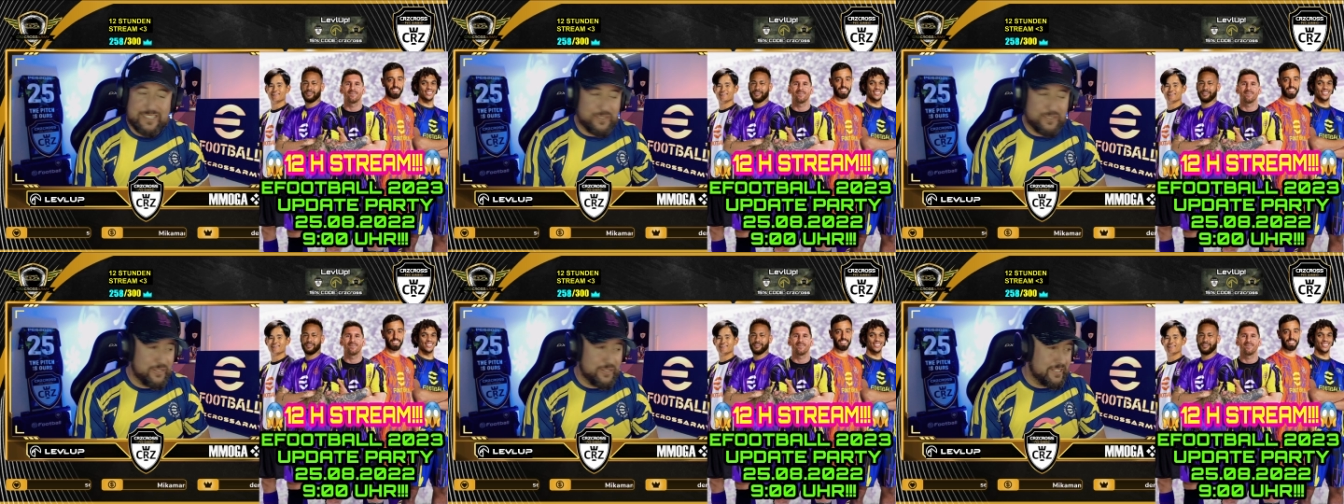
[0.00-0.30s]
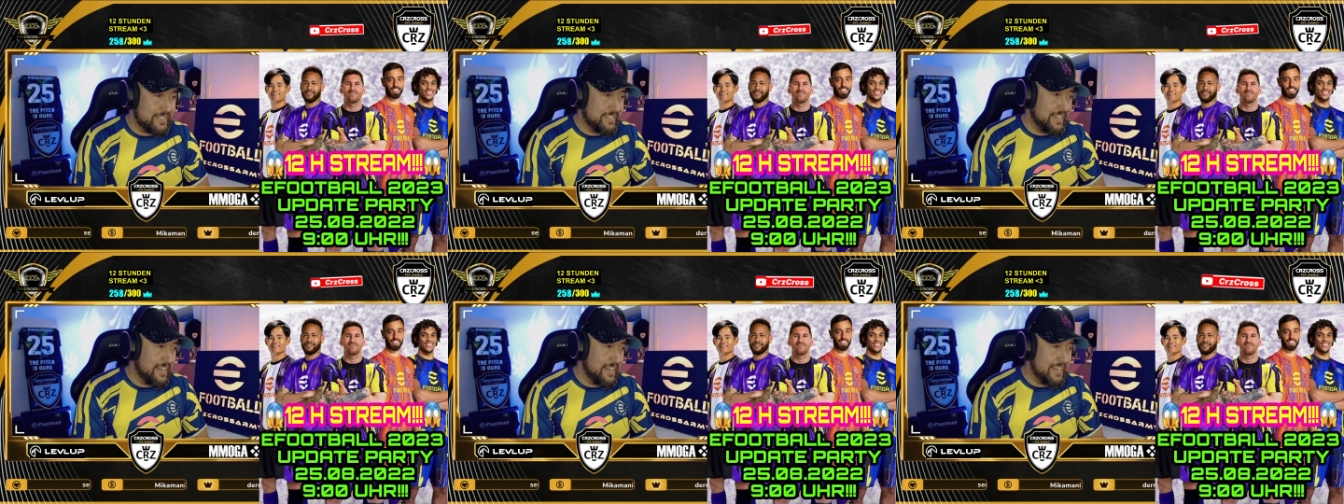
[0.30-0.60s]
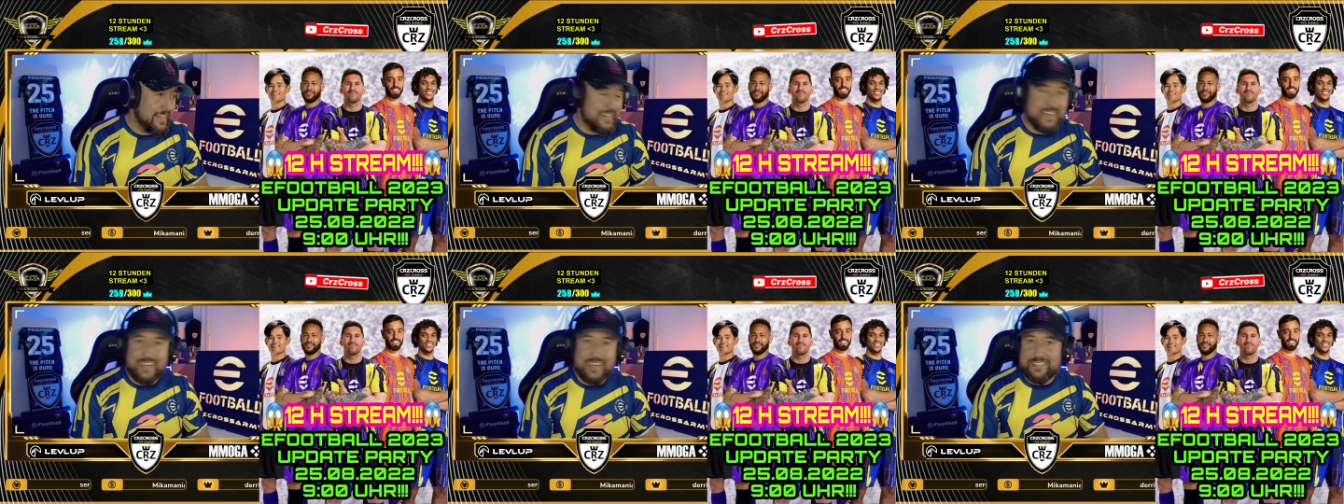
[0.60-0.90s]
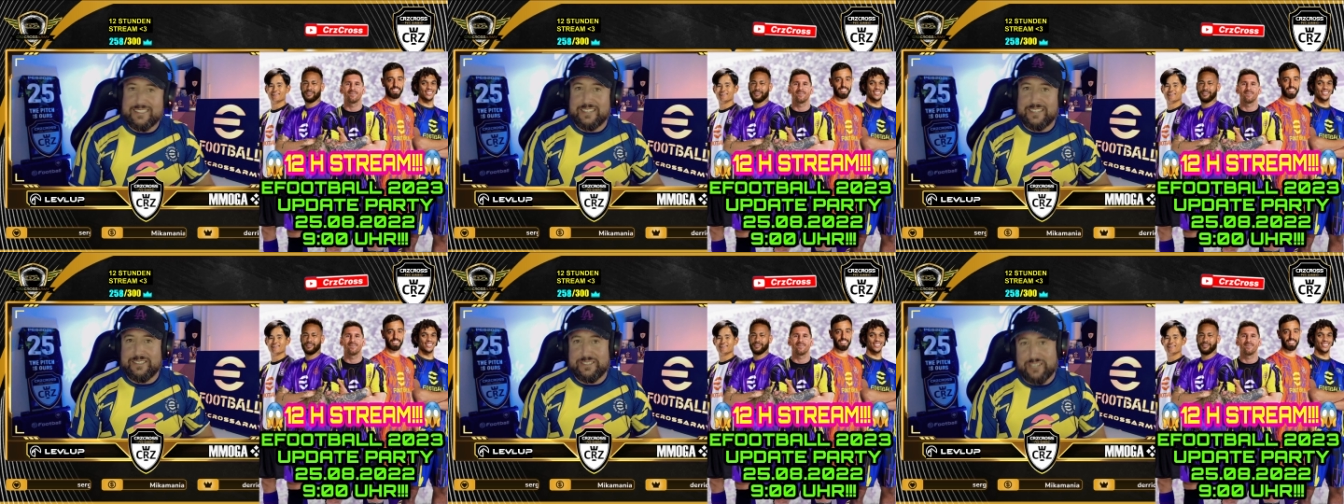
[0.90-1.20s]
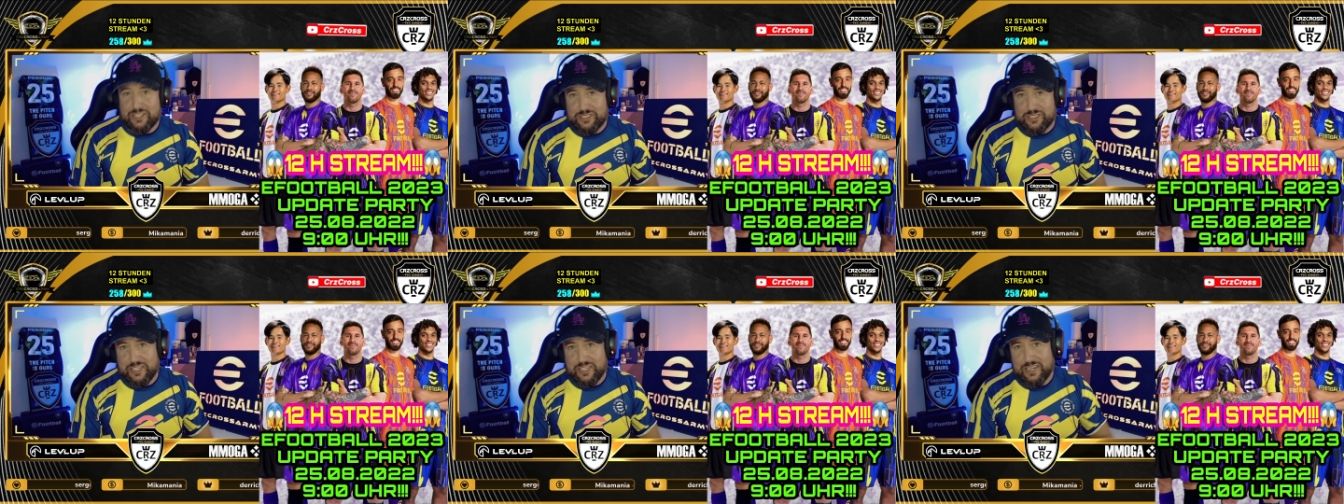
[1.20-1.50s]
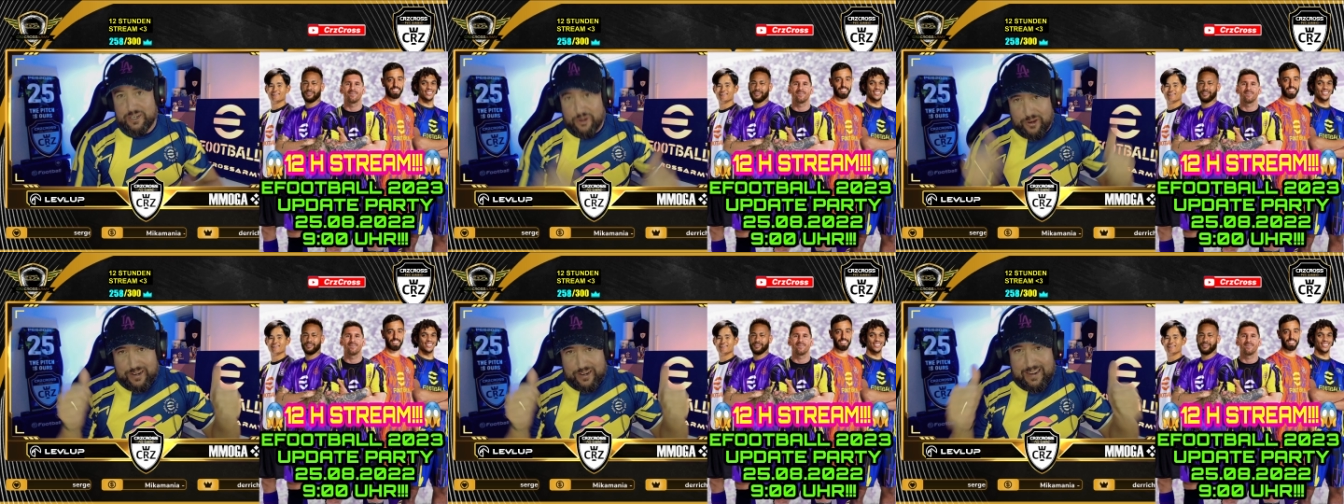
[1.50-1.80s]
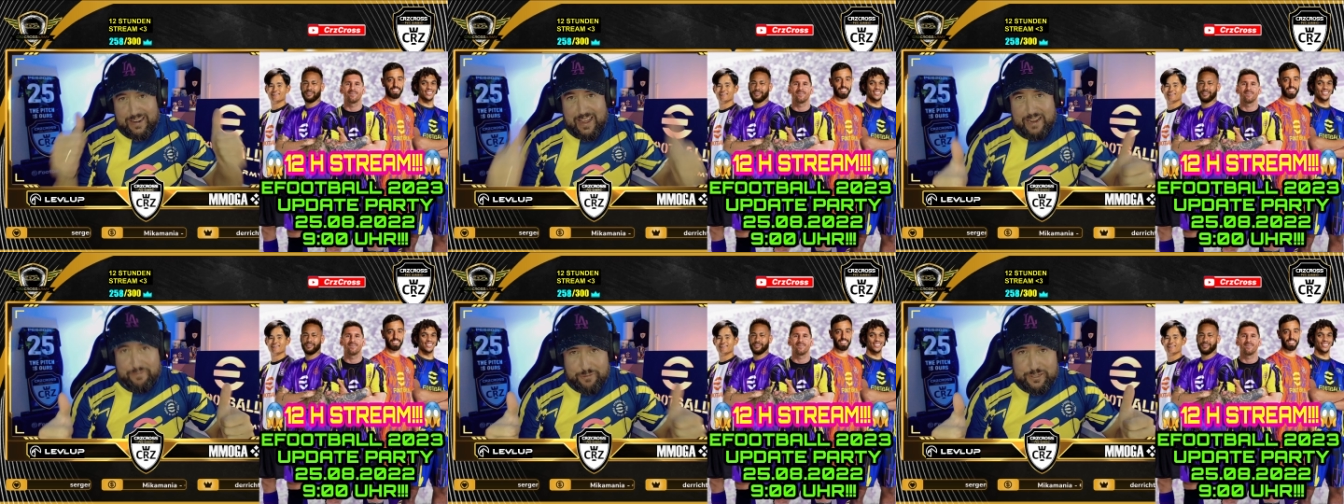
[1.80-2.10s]
Leute. Ne? Lasst an dieser Stelle noch ein
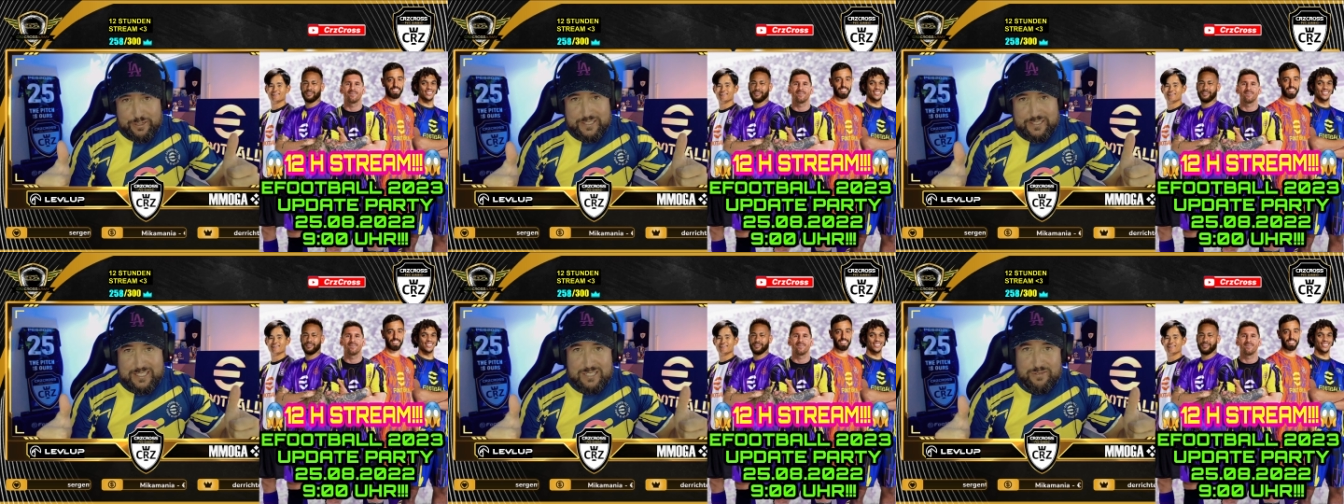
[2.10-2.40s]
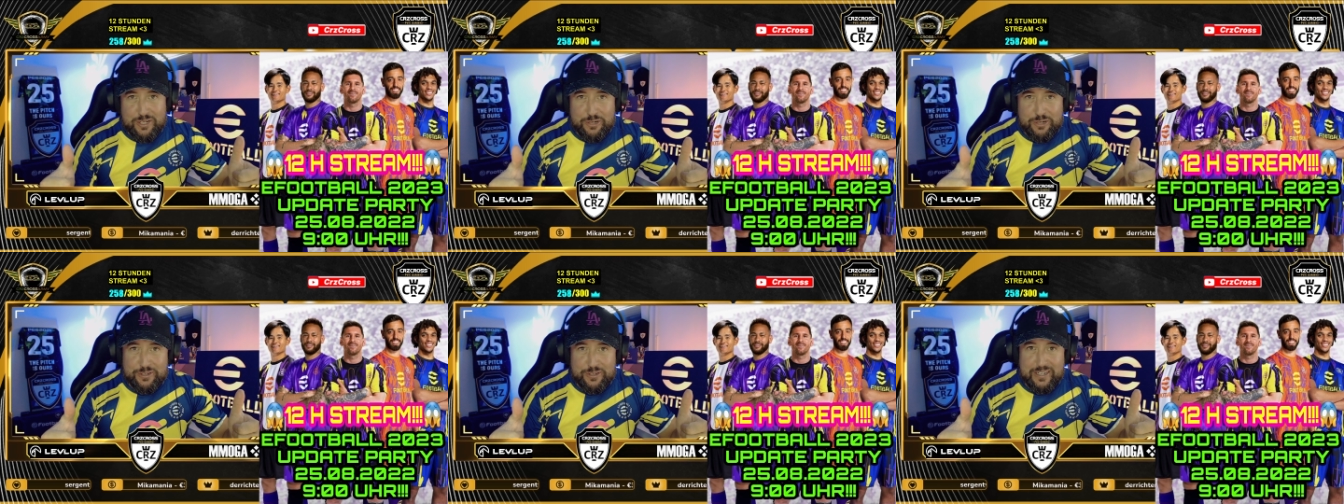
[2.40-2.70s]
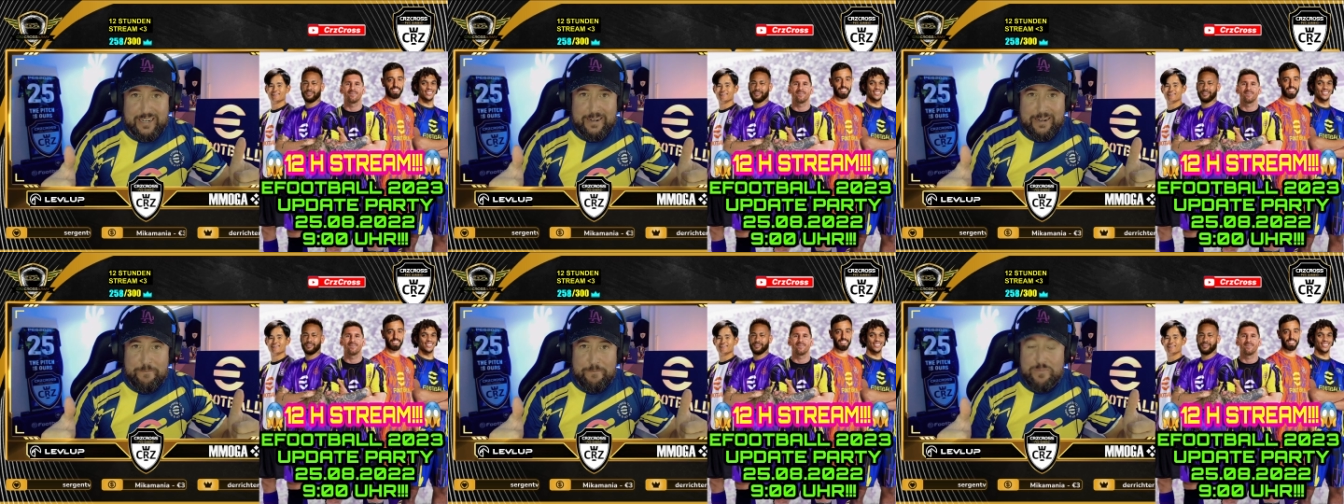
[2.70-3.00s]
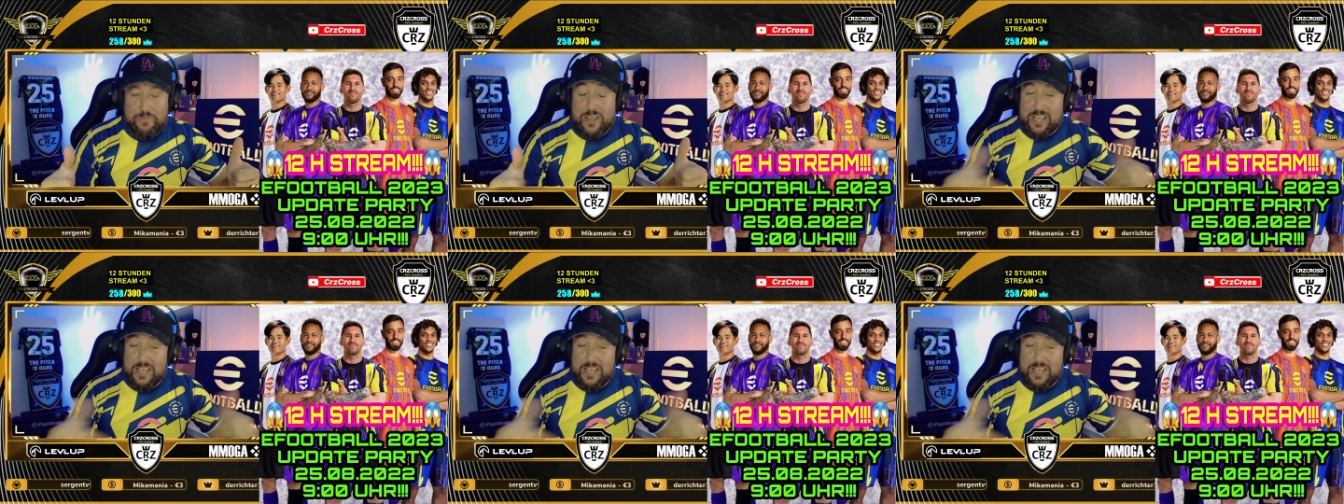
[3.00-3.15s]
Like für dieses Video da.